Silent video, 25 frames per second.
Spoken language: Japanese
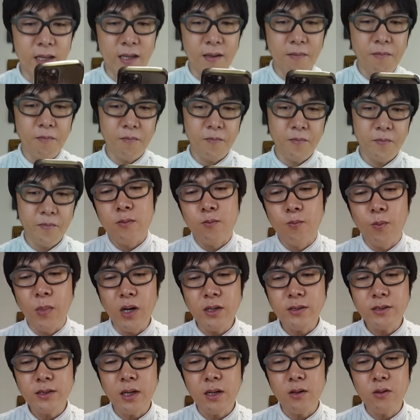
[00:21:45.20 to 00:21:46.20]
リン、
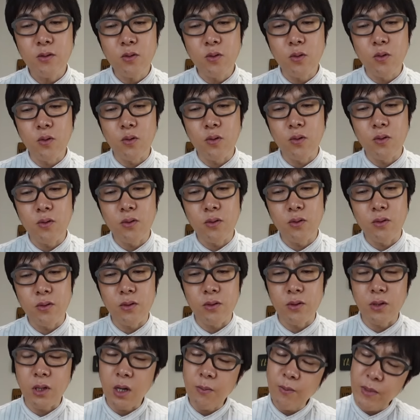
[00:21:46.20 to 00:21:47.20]
マサト
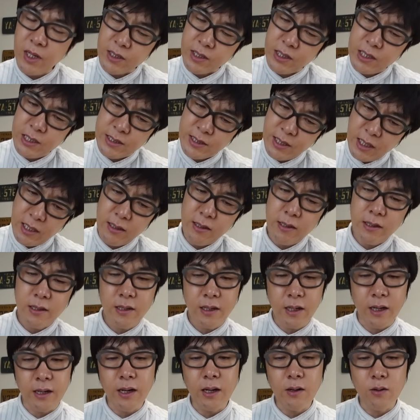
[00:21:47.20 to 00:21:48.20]
生木さ
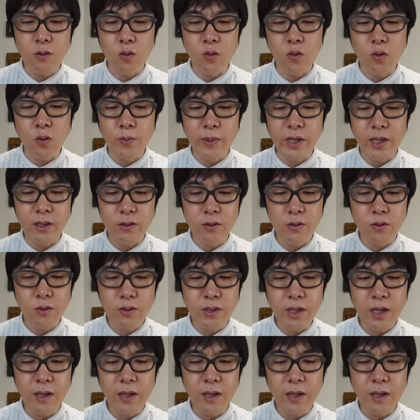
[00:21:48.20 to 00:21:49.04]
んからのコメント